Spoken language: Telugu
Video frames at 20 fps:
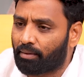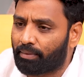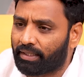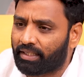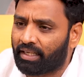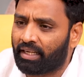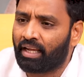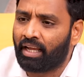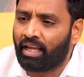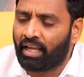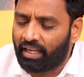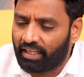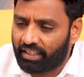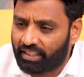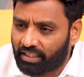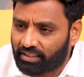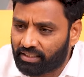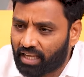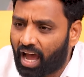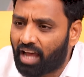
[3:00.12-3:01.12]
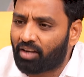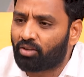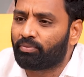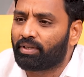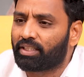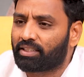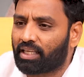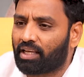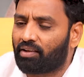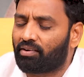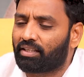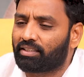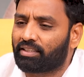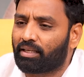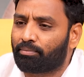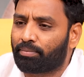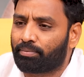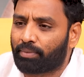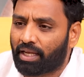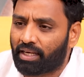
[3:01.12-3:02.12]
కాబట్టి ఇక చాలు మీ సేవలు అని
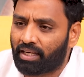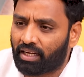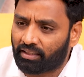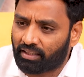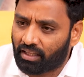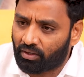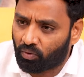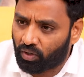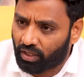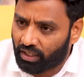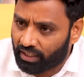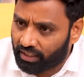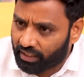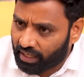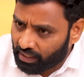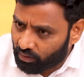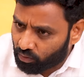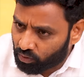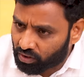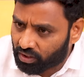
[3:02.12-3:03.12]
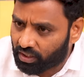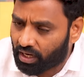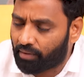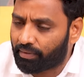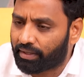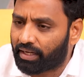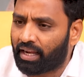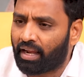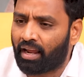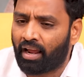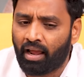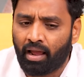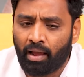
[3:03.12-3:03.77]
చెప్పి ప్రజలంతా ఒక నిర్ణయానికి వచ్చారు కాబట్టి